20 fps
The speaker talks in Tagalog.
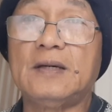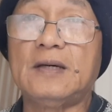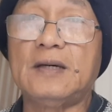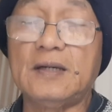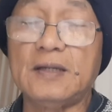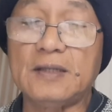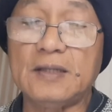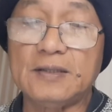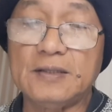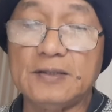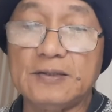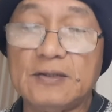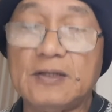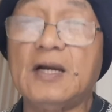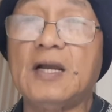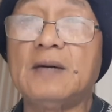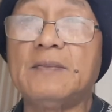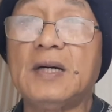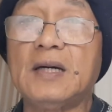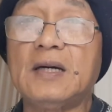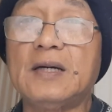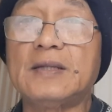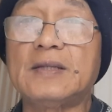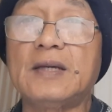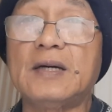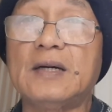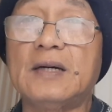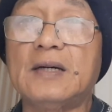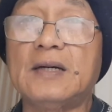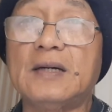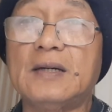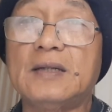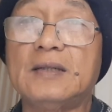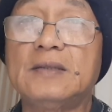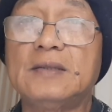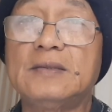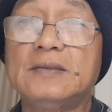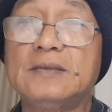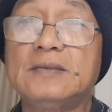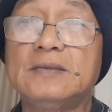Uh, ah, hanggang dito na lamang at
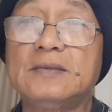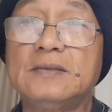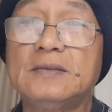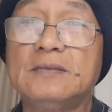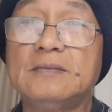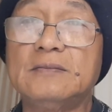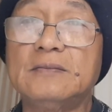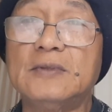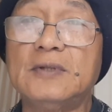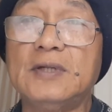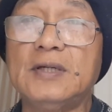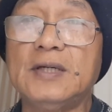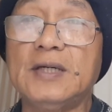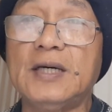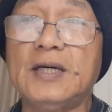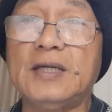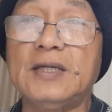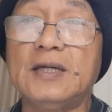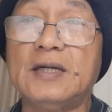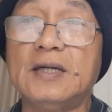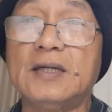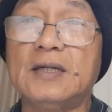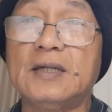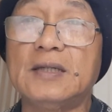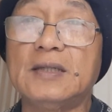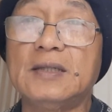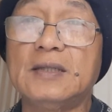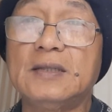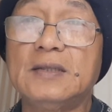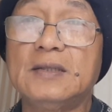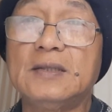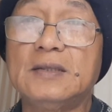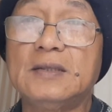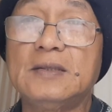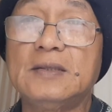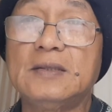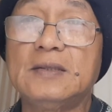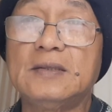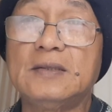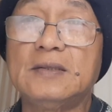uh, muli ay uh,
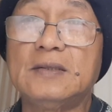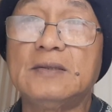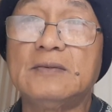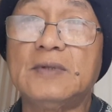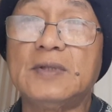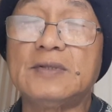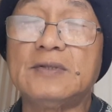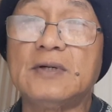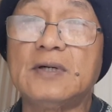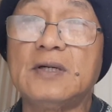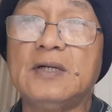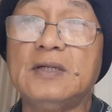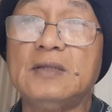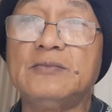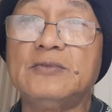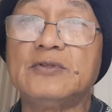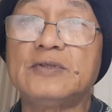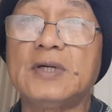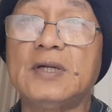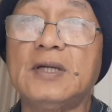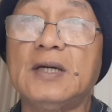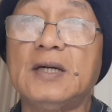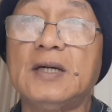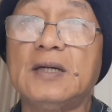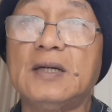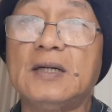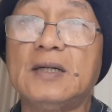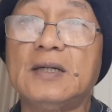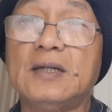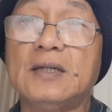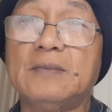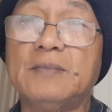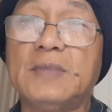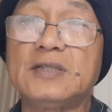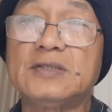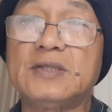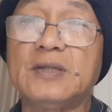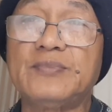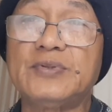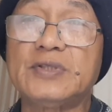huwag niyong kalilimutan na
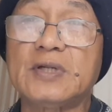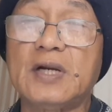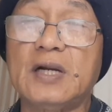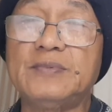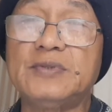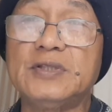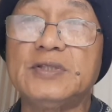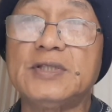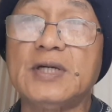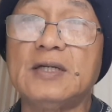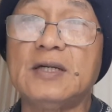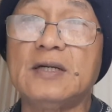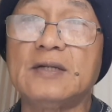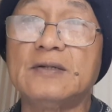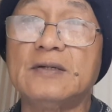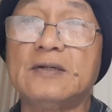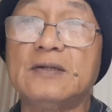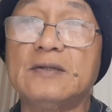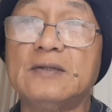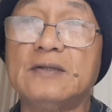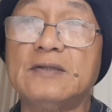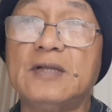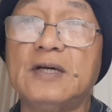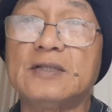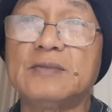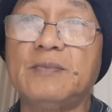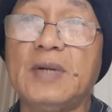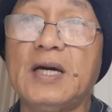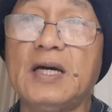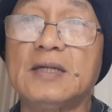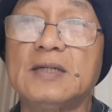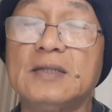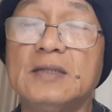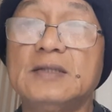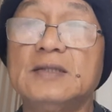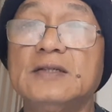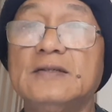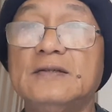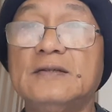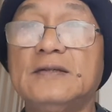mag-subscribe sa channel ko, Lord Das Vlog.